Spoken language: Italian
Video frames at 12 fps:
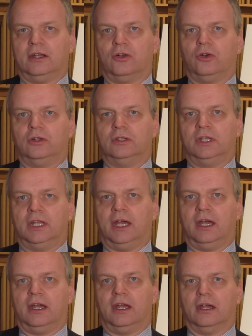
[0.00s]
con
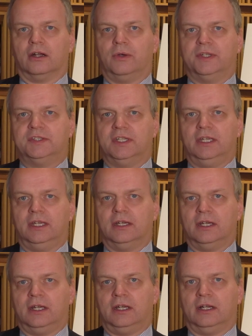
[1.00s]
eh, questi
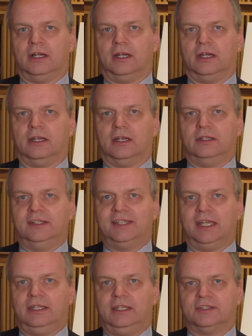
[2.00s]
eh, disegni